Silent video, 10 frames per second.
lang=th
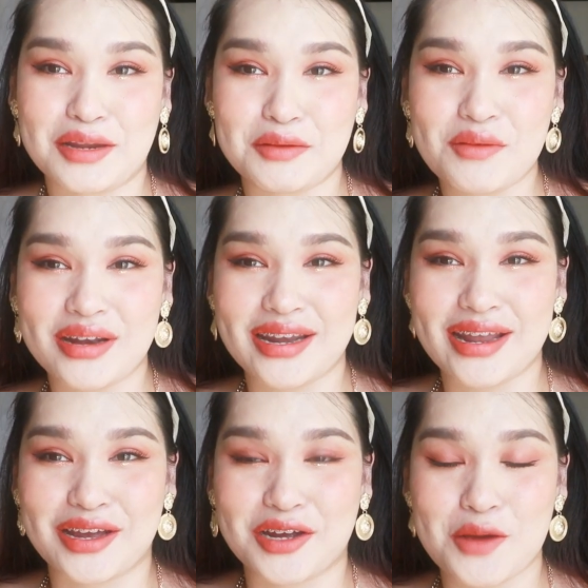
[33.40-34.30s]
คลิปในวันนี้
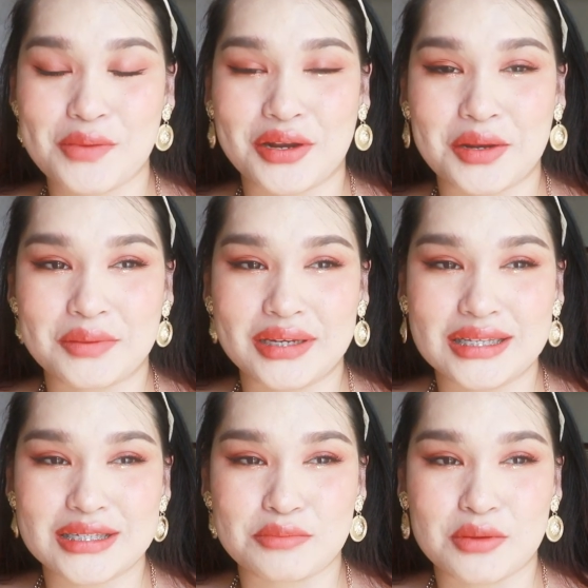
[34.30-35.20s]
นะคะก็เป็นคลิปที่
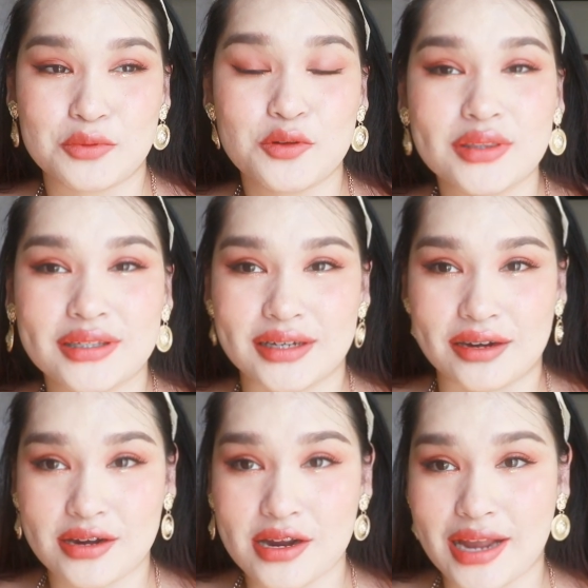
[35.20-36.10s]
จะมาพูดถึง
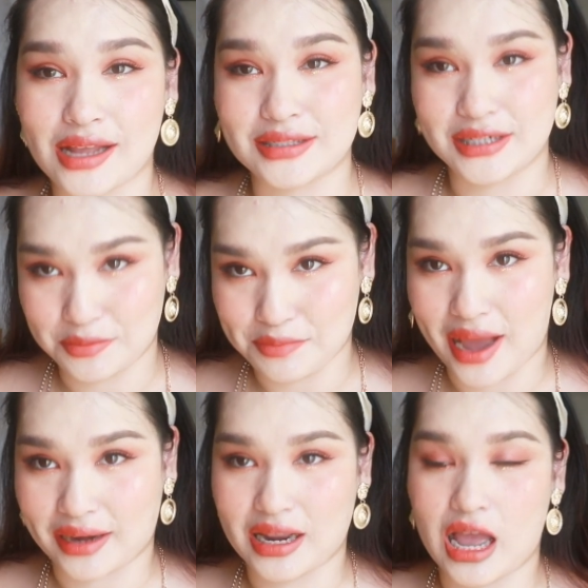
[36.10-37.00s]
เรื่องการฉีด
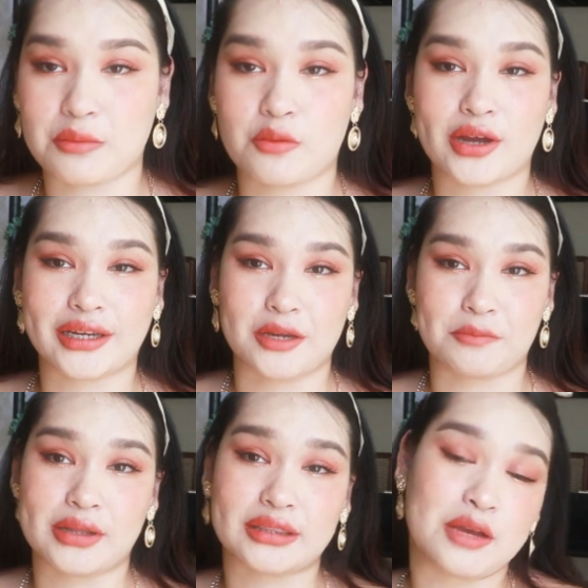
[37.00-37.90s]
ปากนะคะเพราะว่าขิง
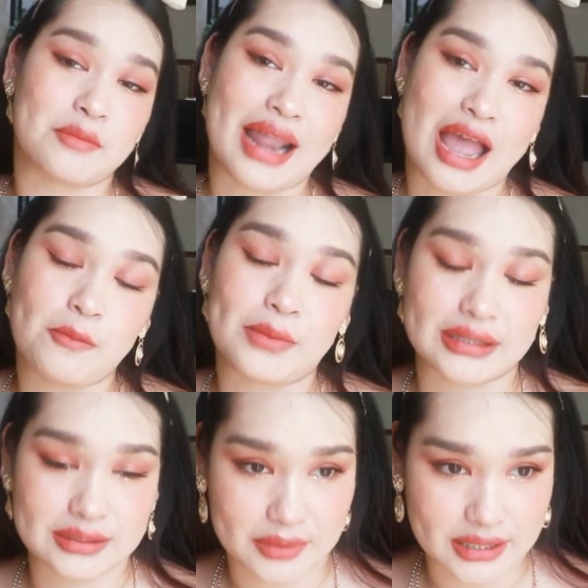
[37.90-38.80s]
ไปเติมมาแล้ว
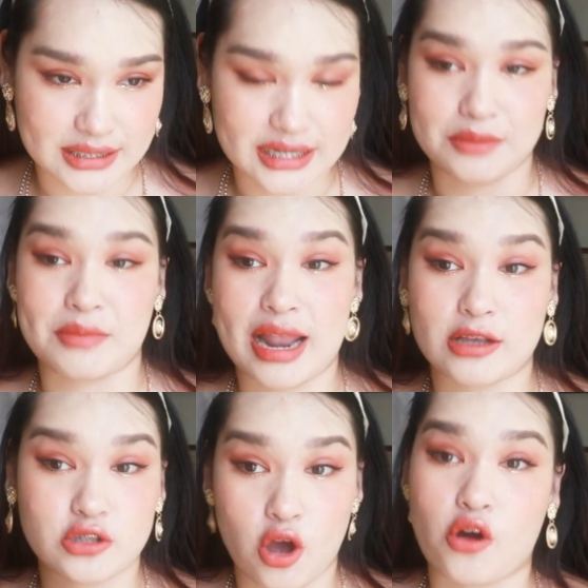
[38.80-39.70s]
ไปฉีดมาแล้ว
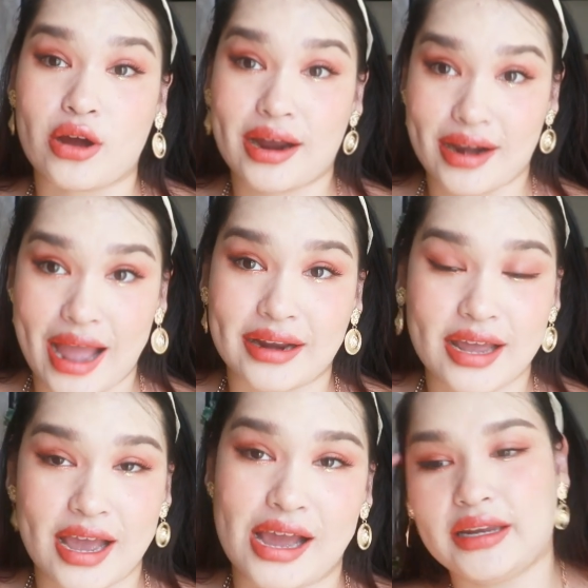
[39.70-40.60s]
2 ครั้ง
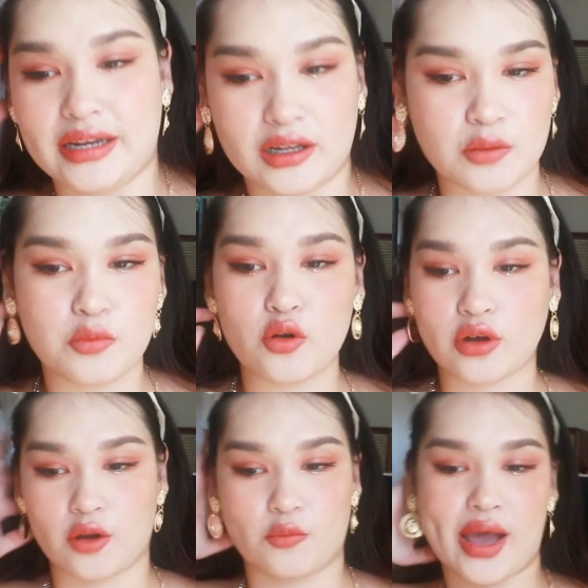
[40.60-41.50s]
นะคะนี่ก็ต้องพูด
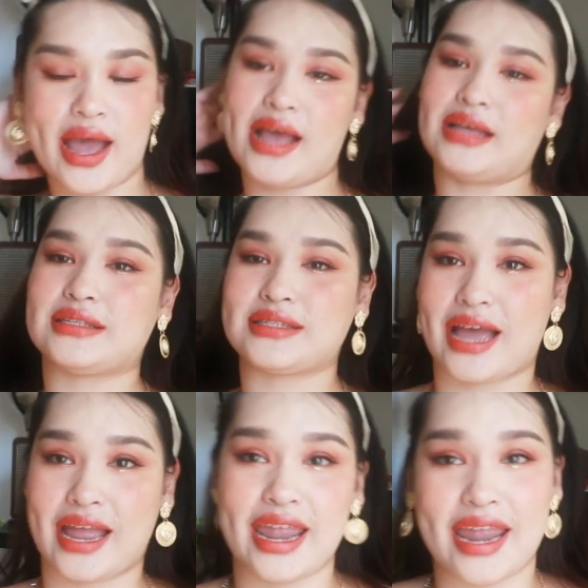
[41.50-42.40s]
ก่อนว่า
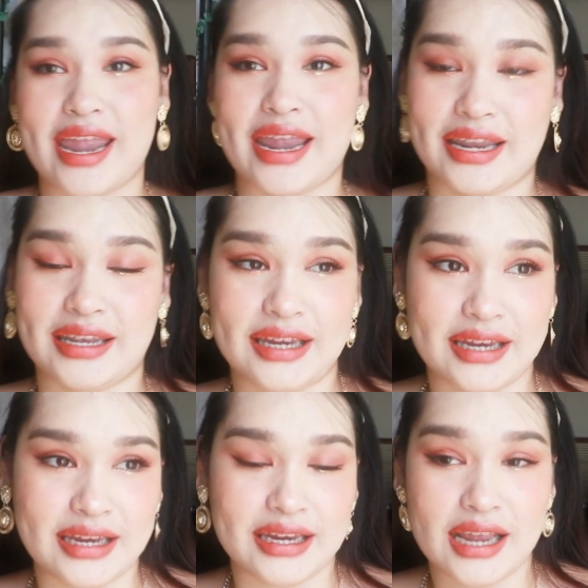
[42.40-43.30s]
สาเหตุ
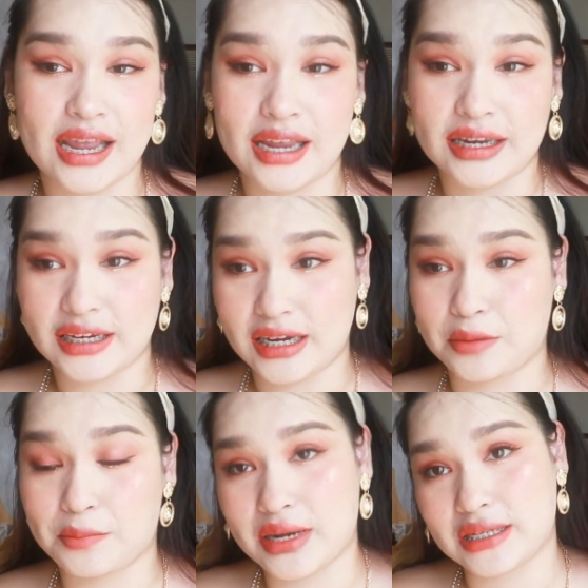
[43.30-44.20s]
ที่ขิง
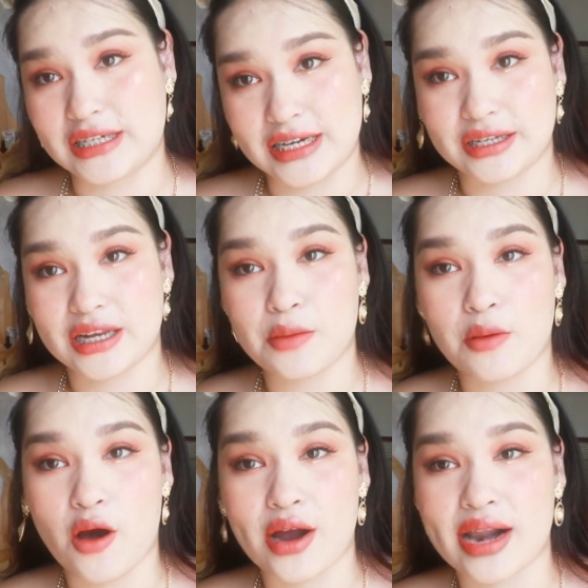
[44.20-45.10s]
ไปฉีดเนี่ยเพ
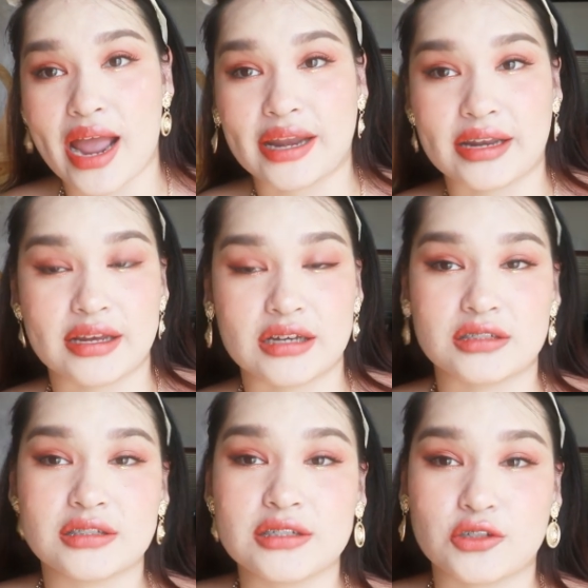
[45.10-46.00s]
ราะอะไรนะคะ
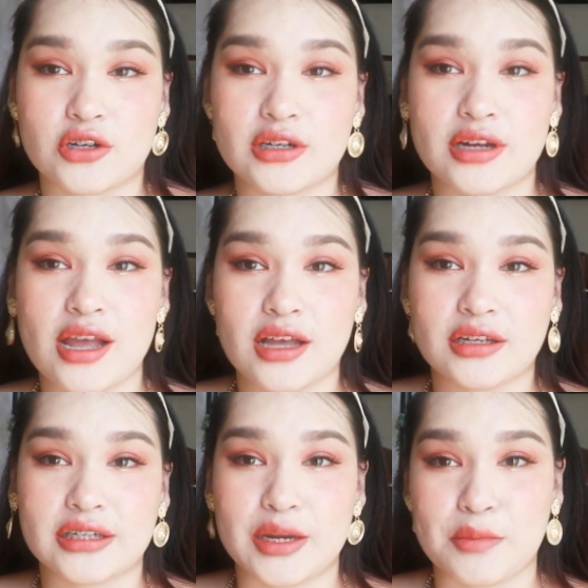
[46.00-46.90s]
คือหนึ่งก็คือ
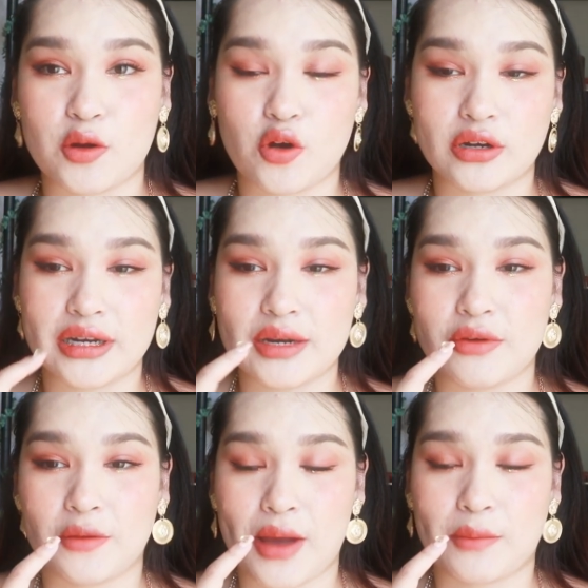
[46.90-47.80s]
ขิงเป็นคนที่ริม
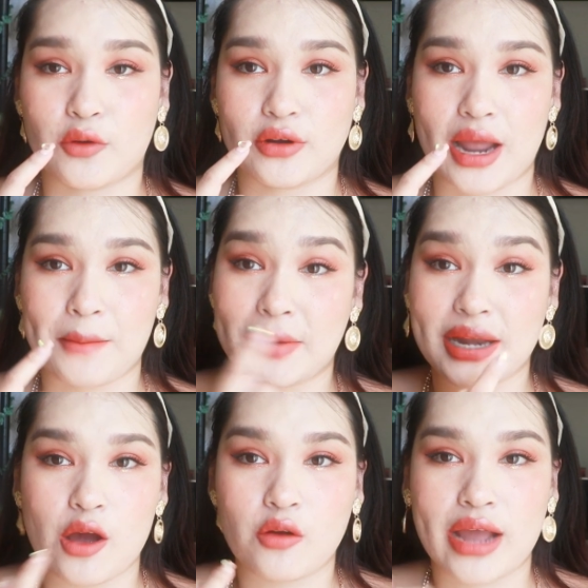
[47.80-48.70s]
ฝีปากบนอะไม่เท่า